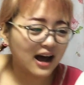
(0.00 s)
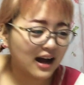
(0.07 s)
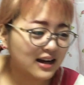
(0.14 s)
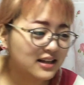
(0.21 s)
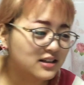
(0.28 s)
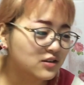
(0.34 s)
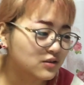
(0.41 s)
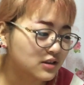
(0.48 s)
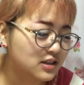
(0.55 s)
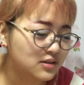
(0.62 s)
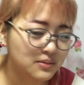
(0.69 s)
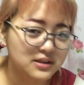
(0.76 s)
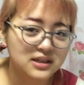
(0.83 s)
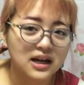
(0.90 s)
アリゾンに
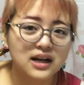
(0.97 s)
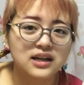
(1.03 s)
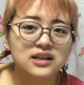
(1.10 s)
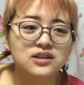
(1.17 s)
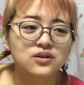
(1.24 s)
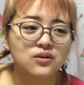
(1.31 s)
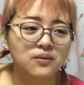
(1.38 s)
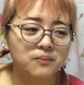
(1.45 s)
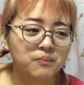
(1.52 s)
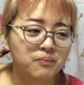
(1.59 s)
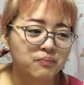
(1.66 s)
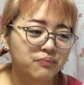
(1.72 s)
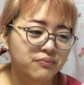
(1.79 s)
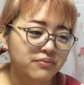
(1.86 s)
しますアリゾン
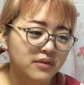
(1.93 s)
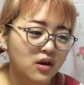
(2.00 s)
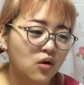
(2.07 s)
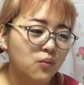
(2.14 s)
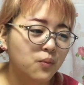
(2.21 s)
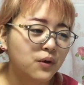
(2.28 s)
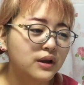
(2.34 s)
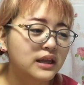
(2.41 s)
覚